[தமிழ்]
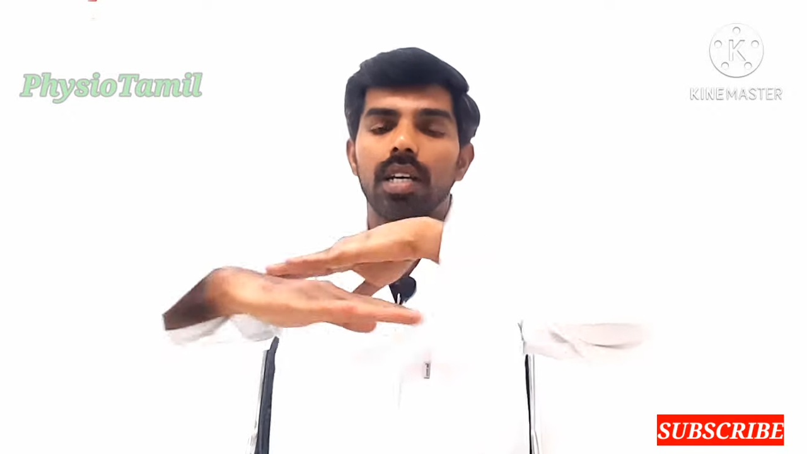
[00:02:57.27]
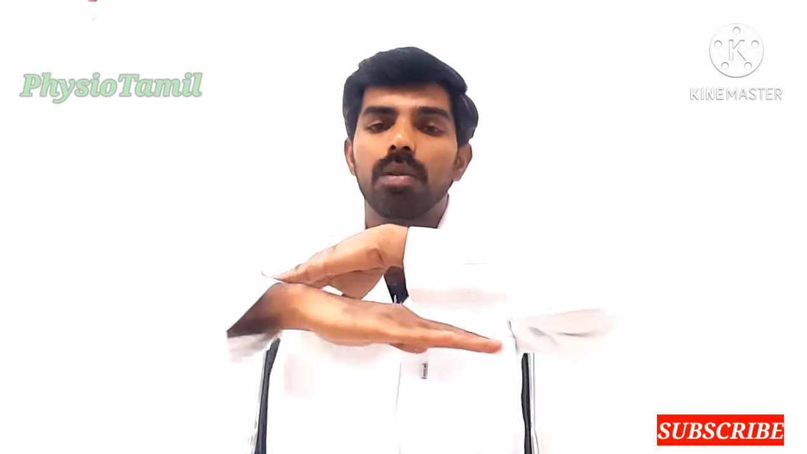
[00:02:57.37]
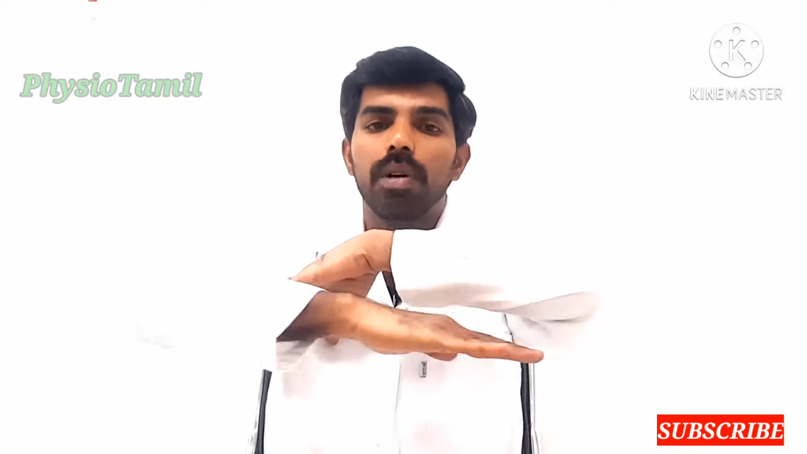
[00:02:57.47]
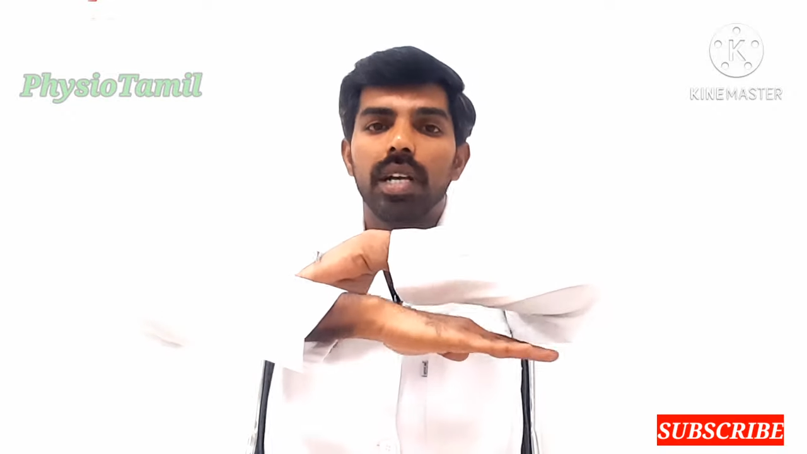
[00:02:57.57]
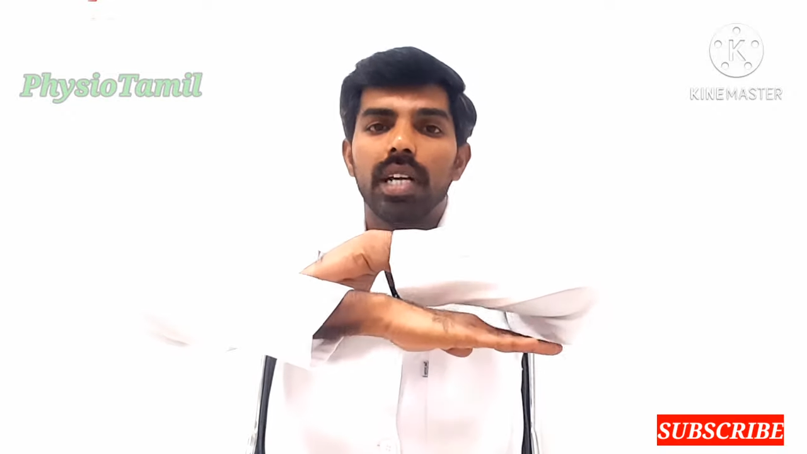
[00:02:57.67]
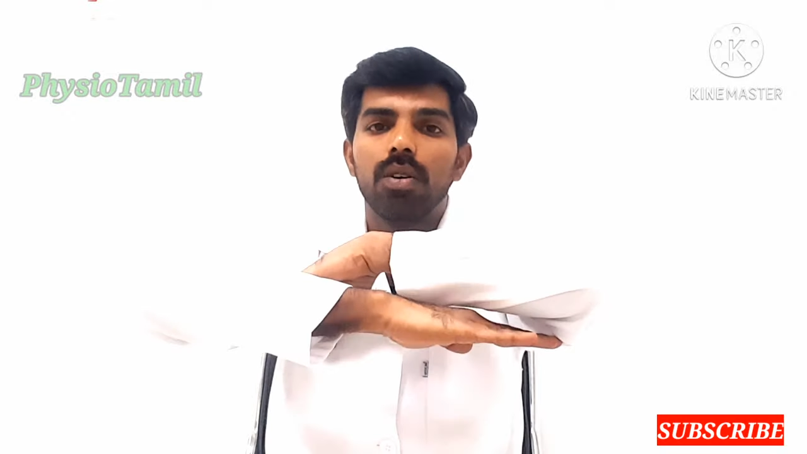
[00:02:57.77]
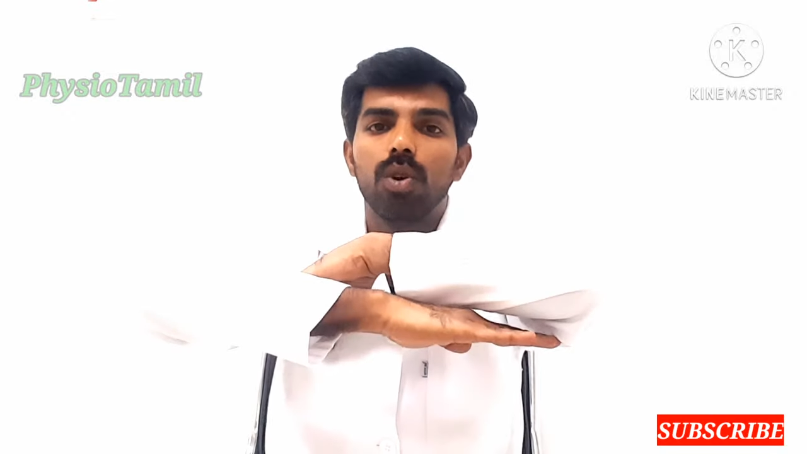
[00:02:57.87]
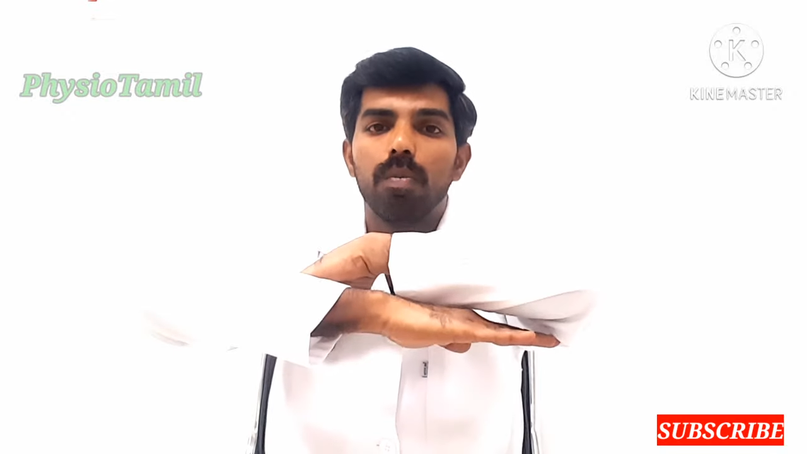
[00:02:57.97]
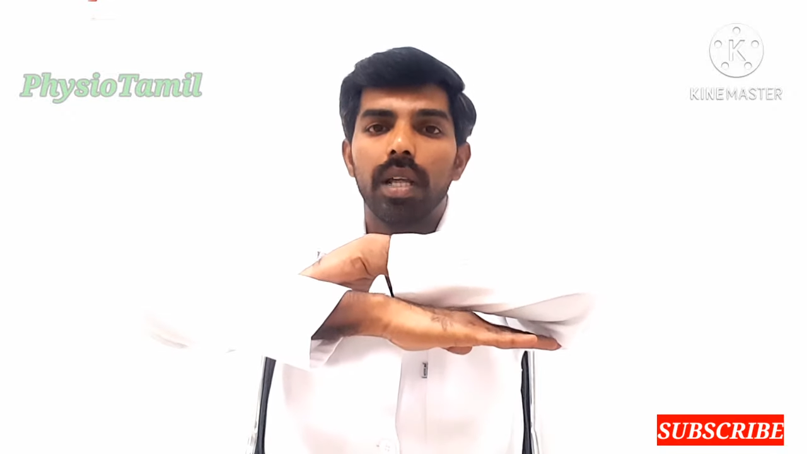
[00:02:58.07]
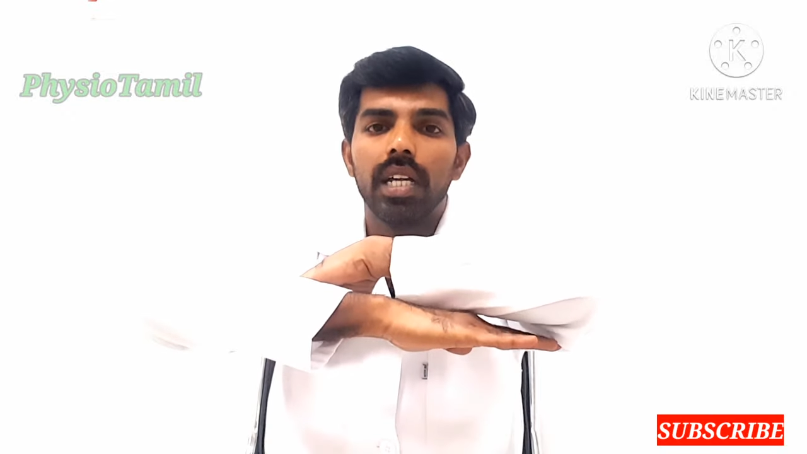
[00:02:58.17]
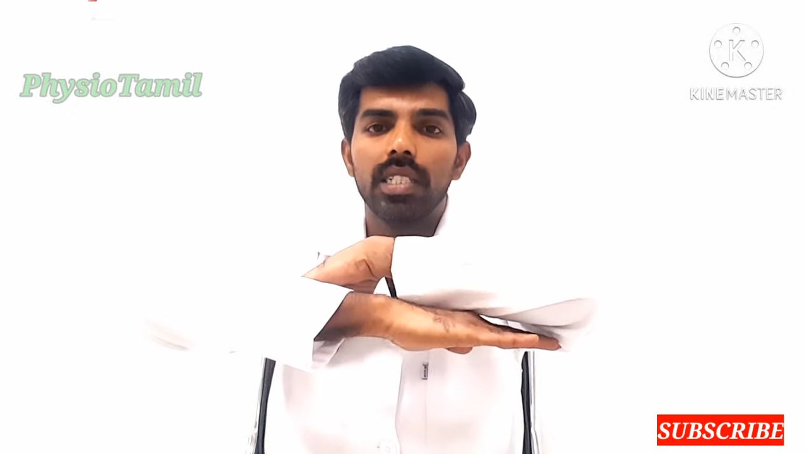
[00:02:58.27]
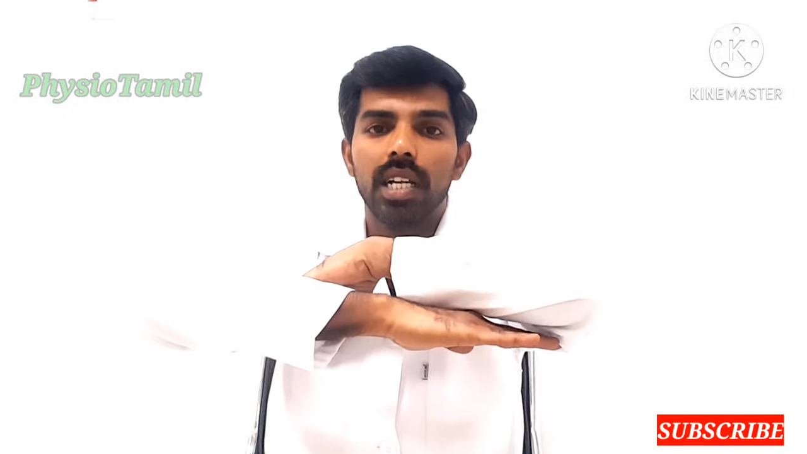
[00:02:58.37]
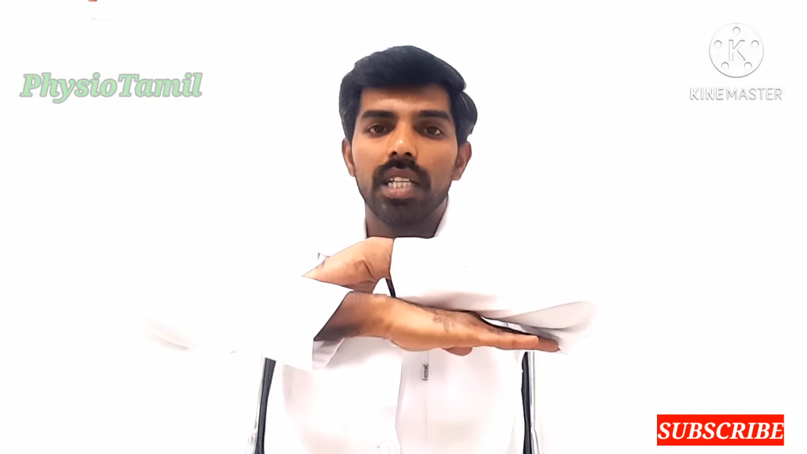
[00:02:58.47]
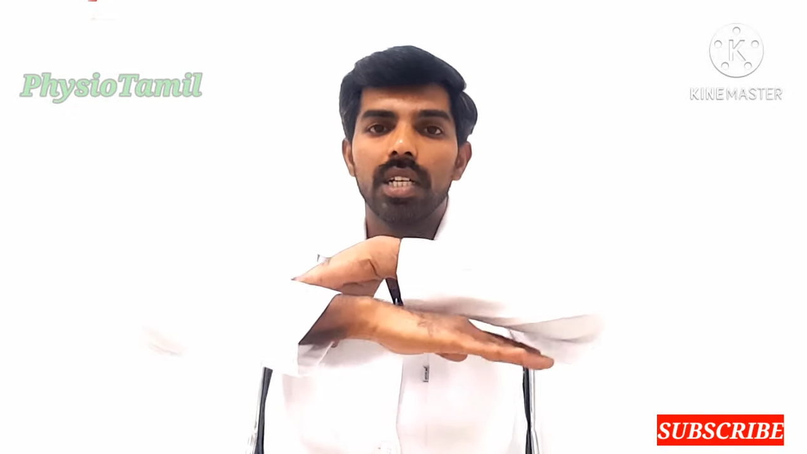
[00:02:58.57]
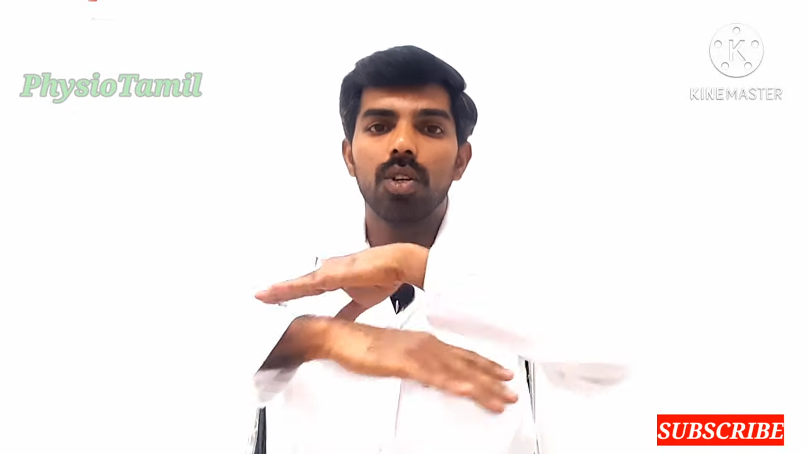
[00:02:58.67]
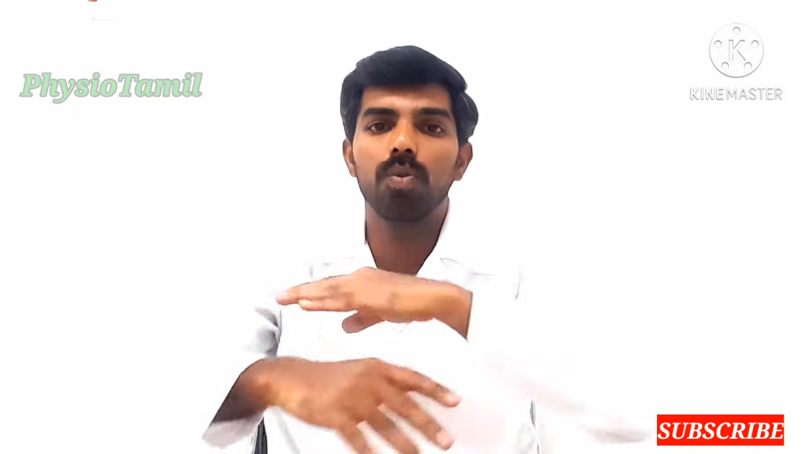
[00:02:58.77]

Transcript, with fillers: இது மாதிரி ஒரு பதினஞ்சுலேருந்து